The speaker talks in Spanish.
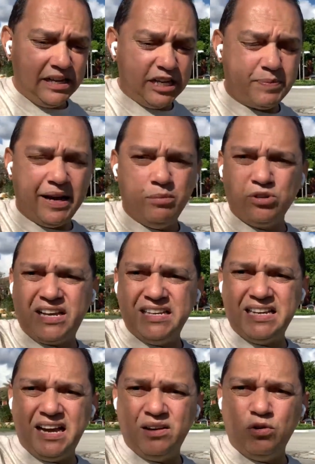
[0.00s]
Esperemos que
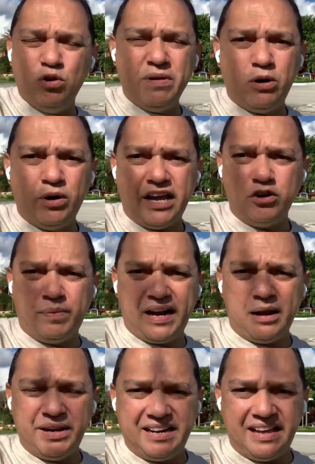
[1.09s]
haya un mejor año para
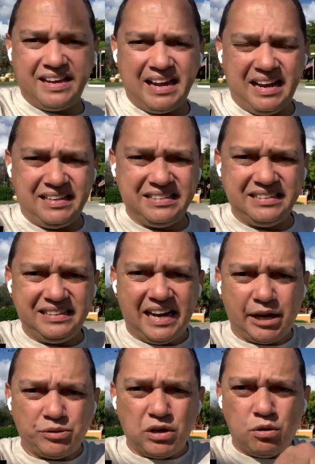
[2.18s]
el América de Cali. Dale
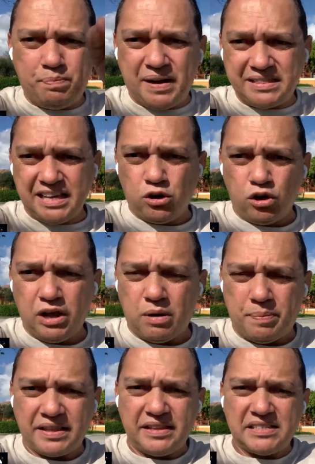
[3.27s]
retweet, comparte y lo leo a
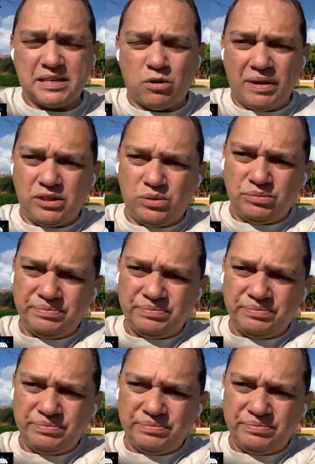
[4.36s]
partir de este momento.